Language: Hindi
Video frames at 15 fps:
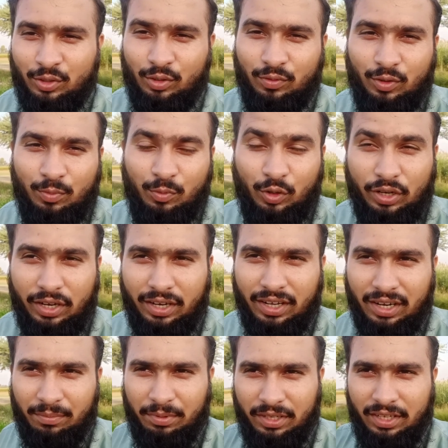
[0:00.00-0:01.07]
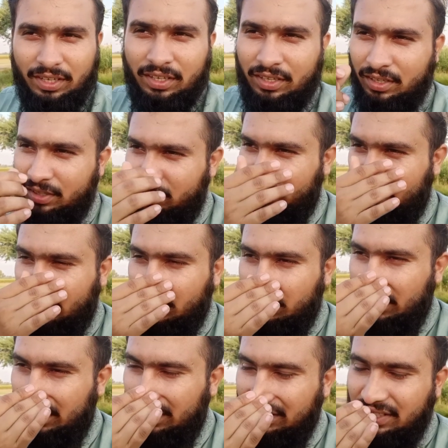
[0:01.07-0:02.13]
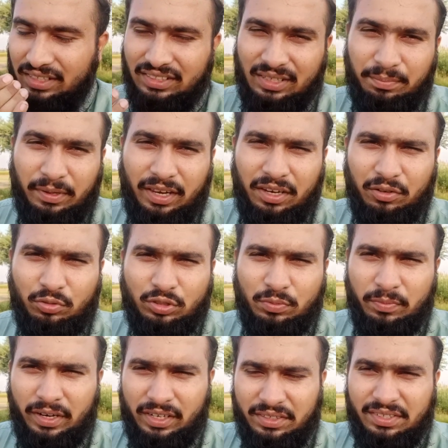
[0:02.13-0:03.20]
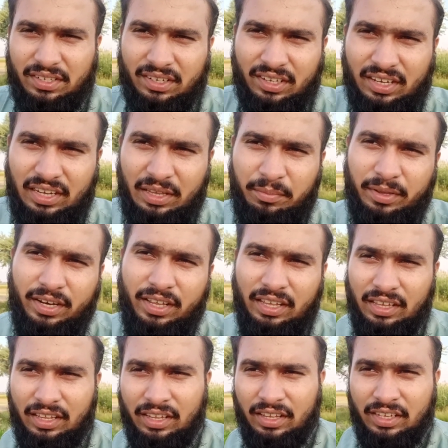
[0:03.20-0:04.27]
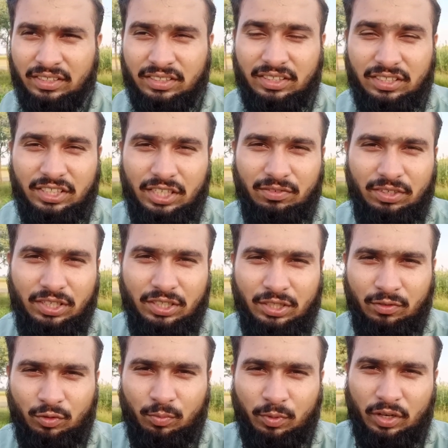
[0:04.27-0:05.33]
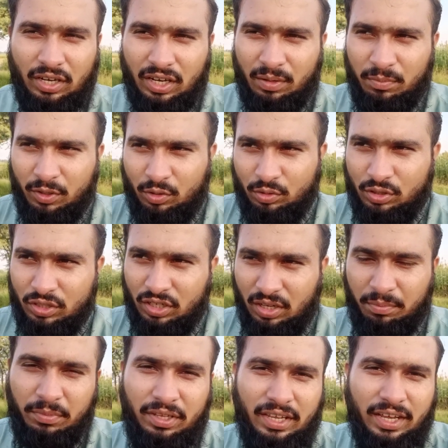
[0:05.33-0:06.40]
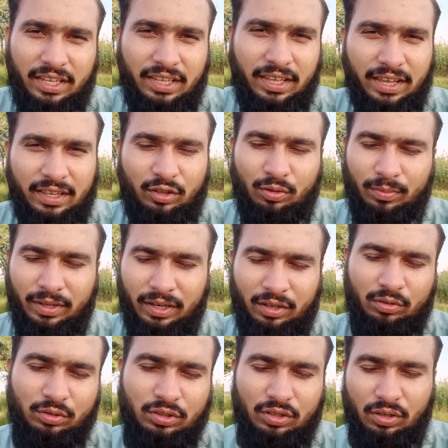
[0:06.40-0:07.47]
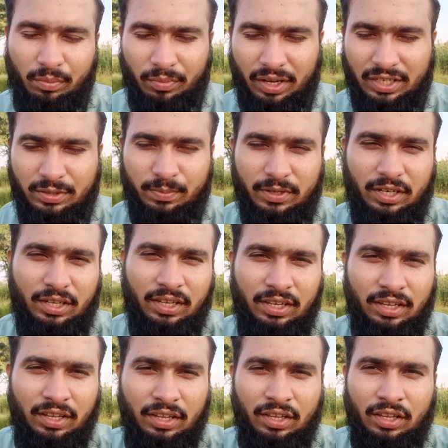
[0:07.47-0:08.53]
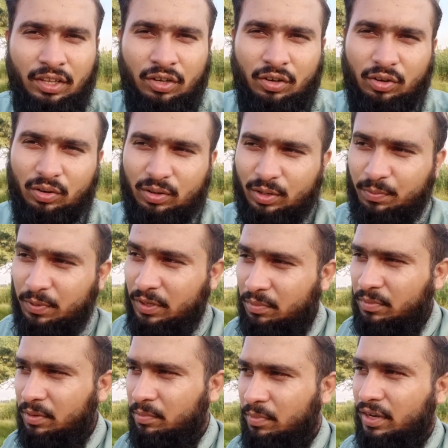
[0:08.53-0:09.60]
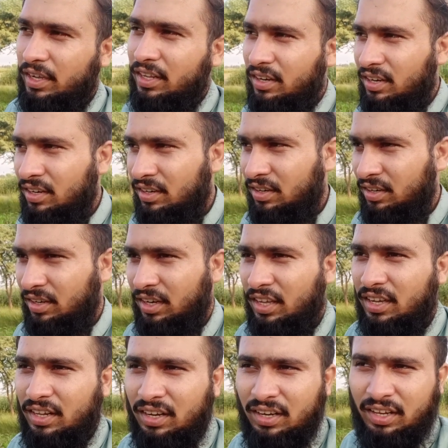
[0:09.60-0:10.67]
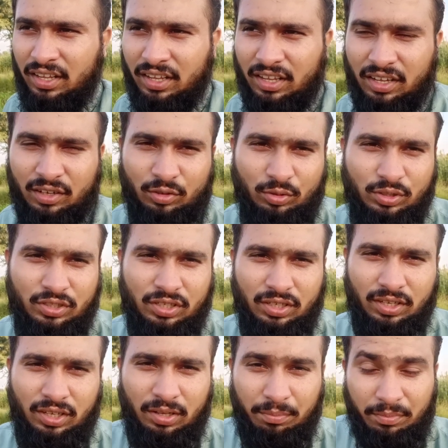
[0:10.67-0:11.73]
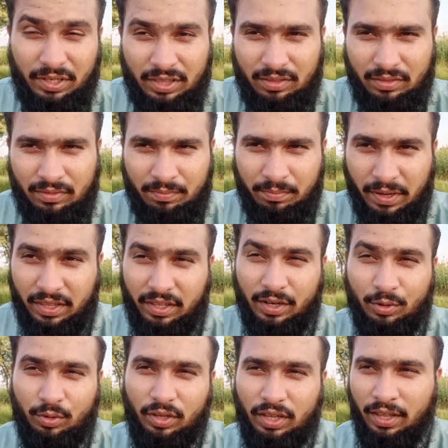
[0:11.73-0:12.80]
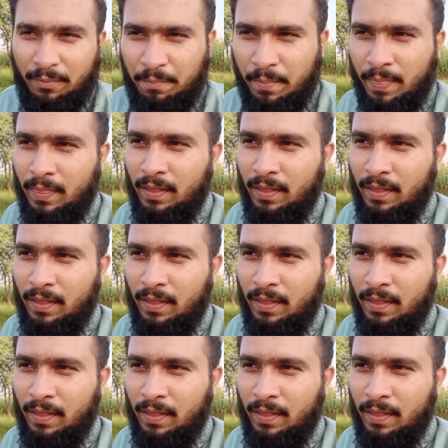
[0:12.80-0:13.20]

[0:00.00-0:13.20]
तो वो बुखार अभी तकरीबन असर से पहले कुछ मेडिसन खाई मैंने जिसकी वजह से वो बुखार में कुछ कमी आई है तो मैंने कुछ नमाज़ पढ़ी और फिर मैं बाहर निकलने का कुछ हिम्मत पैदा हुई है